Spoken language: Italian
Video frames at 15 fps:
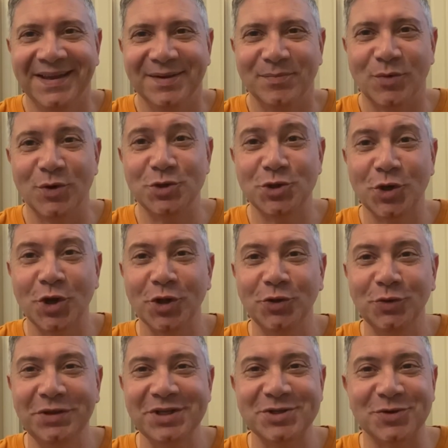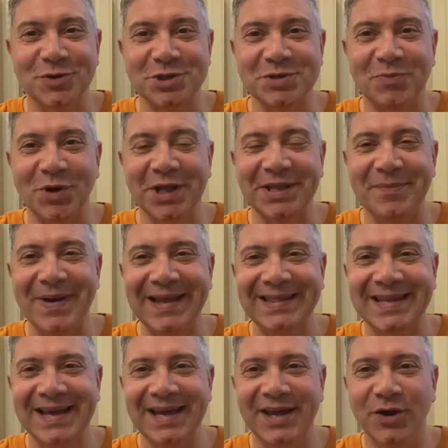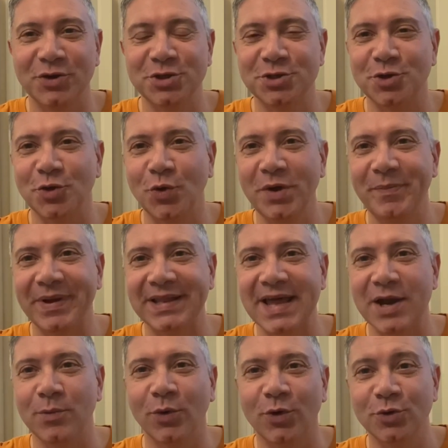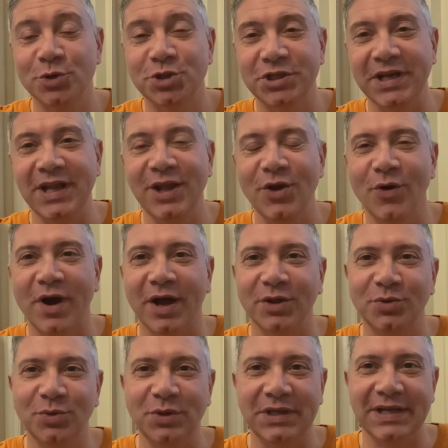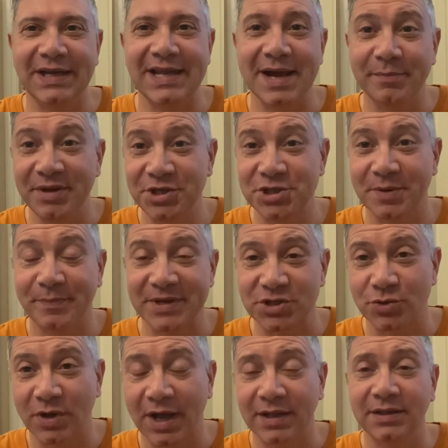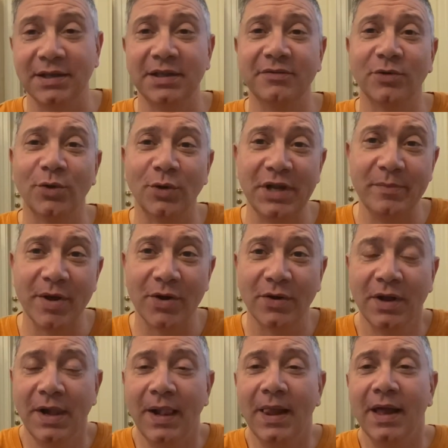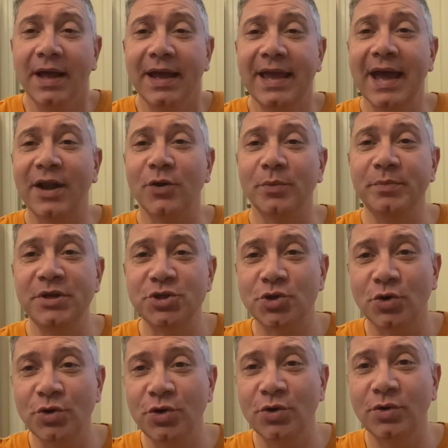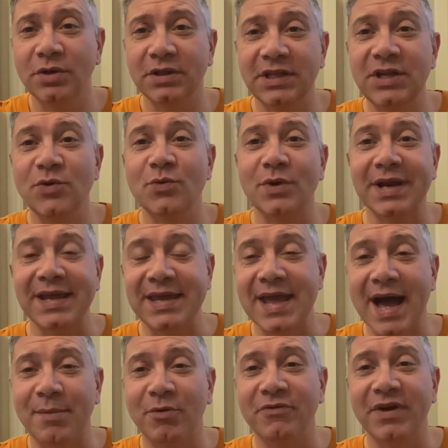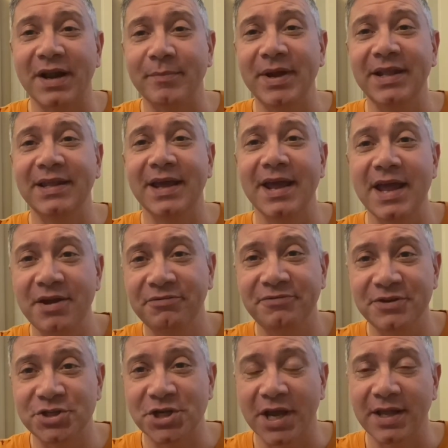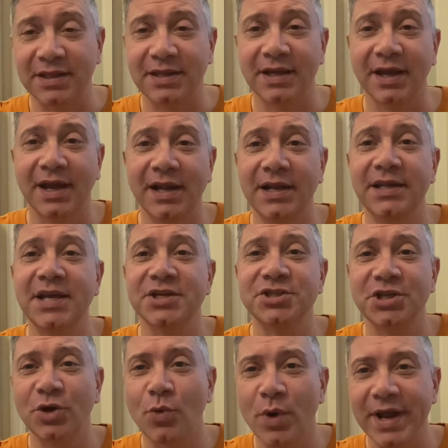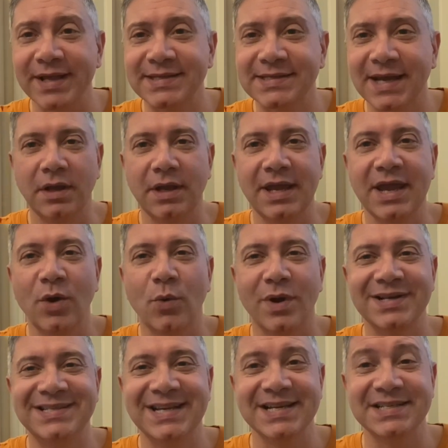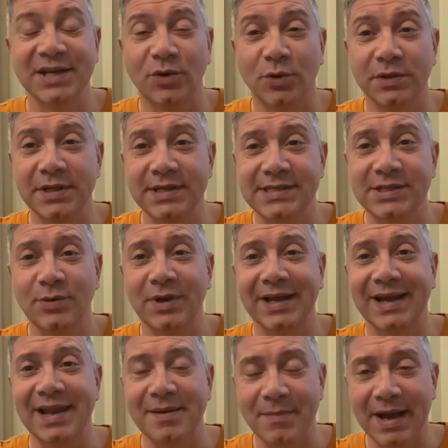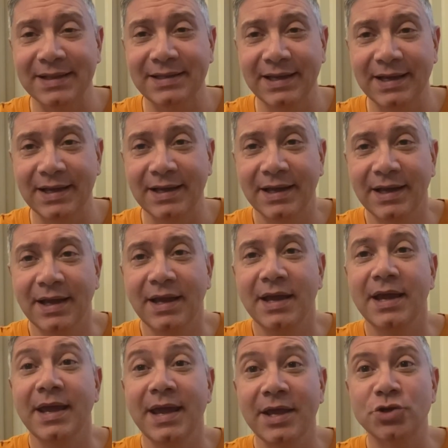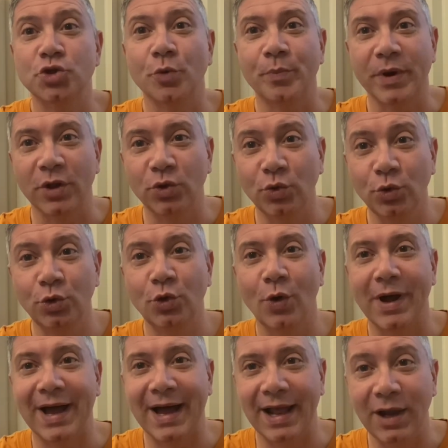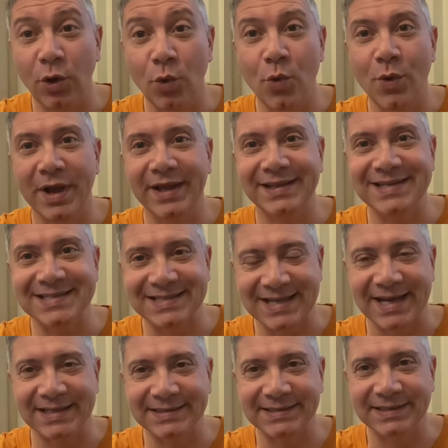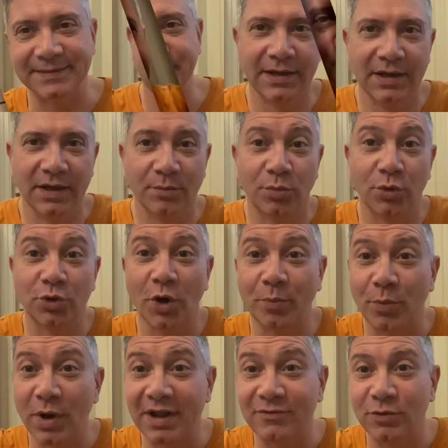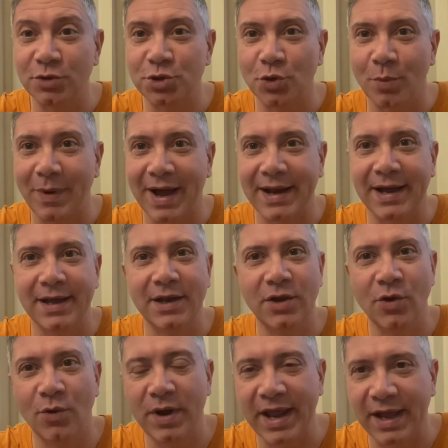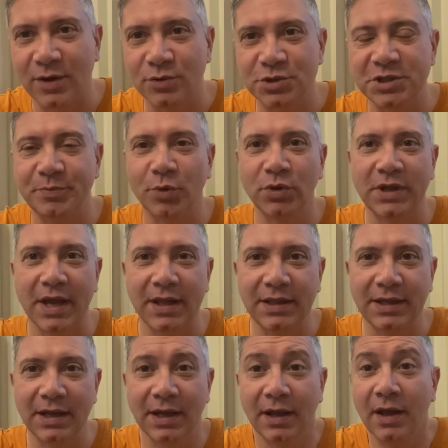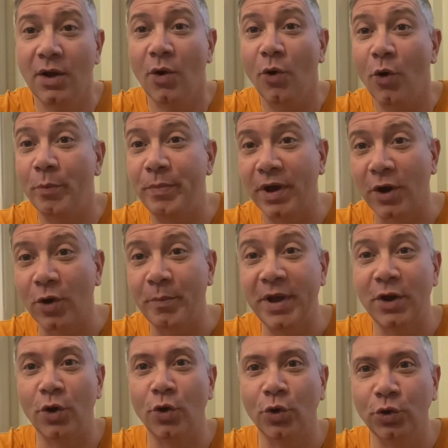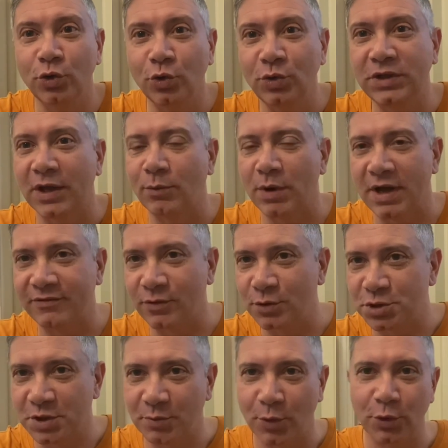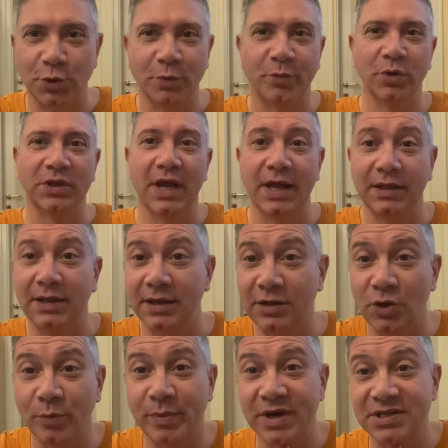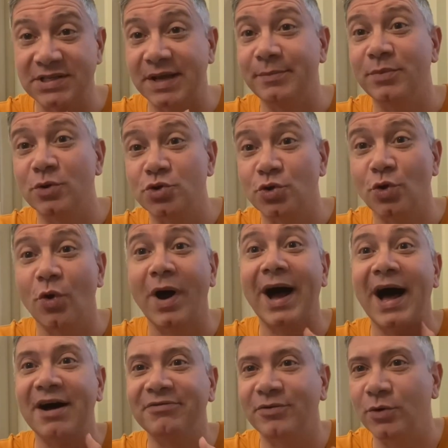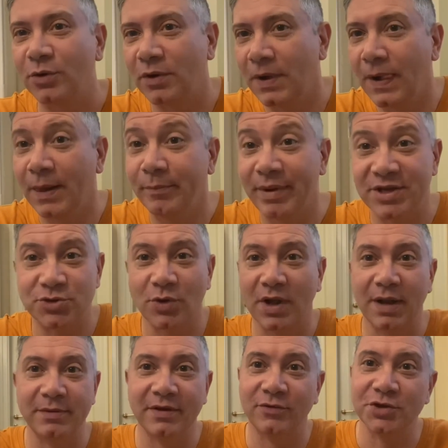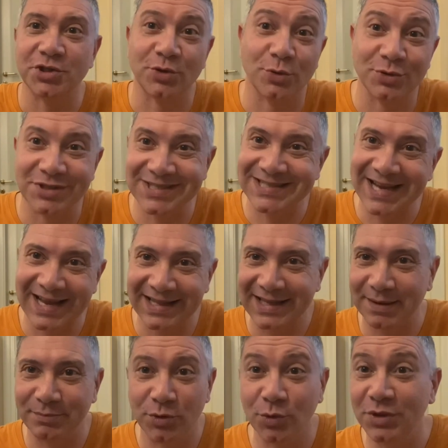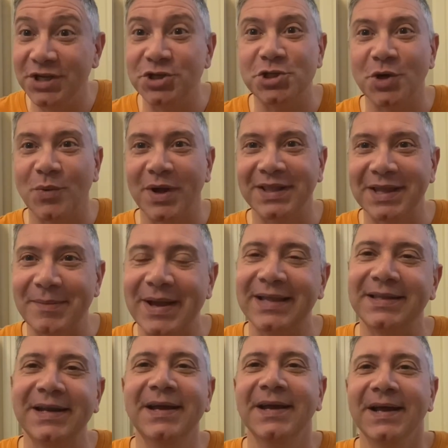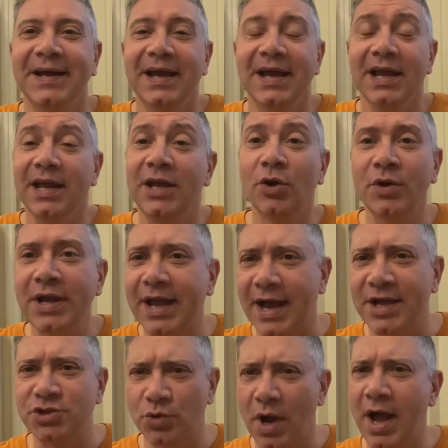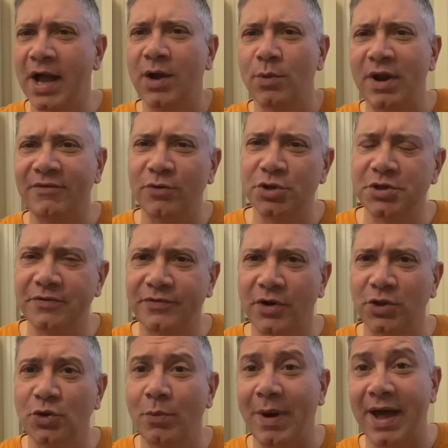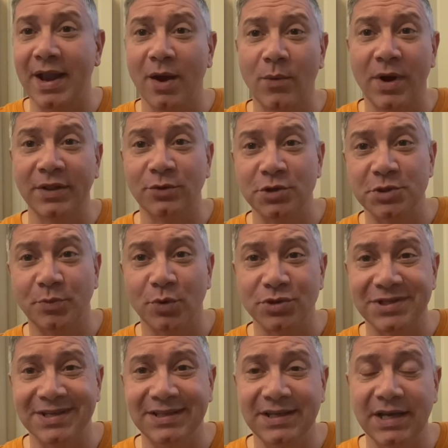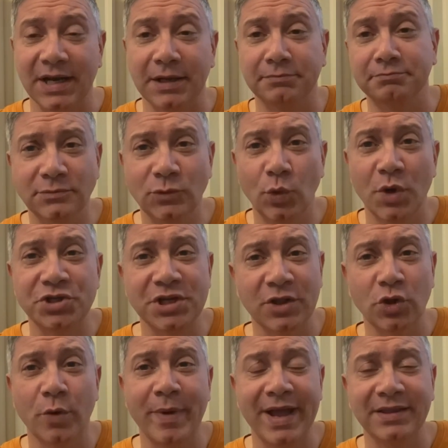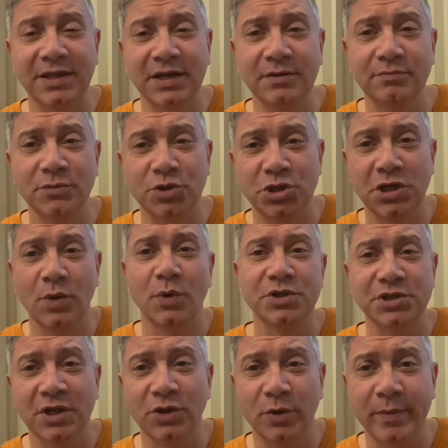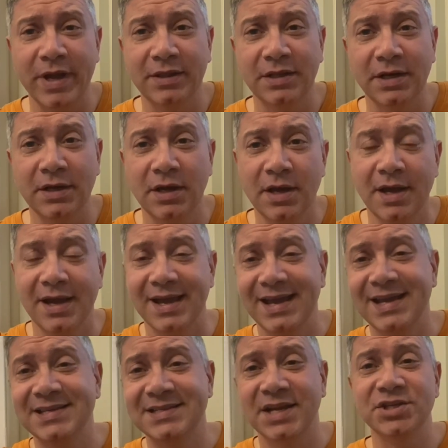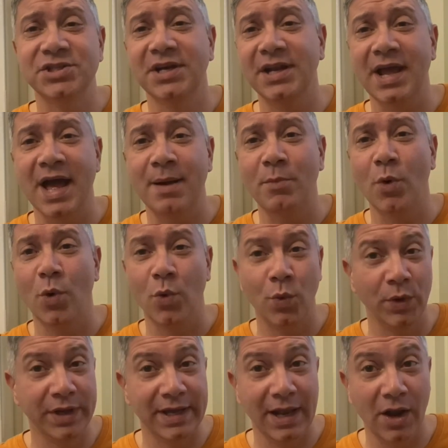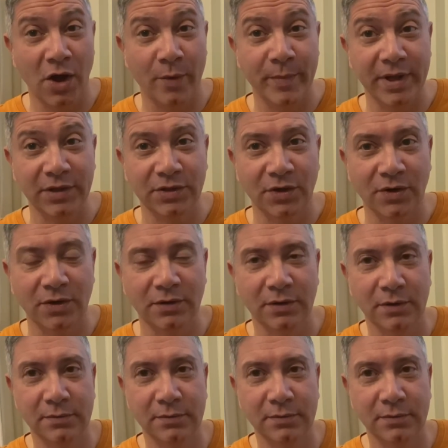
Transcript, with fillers: Buongiorno a tutti, sono Simone De Betta e oggi sono qui per dare un consiglio a tutti gli amici appassionati di volo libero che hanno bisogno di un richiamo veramente efficiente che gli dia sicurezza in qualsiasi condizione climatica e soprattutto a lunghe distanze. Purtroppo la voce umana non è così potente o perlomeno non tutti hanno una voce molto potente, io per esempio sono afono, penso che la mia voce non si senta più di 50 metri in ogni caso anche una voce forte umana quanto si può sentire? 200 metri? 500 metri? Esageriamo un chilometro?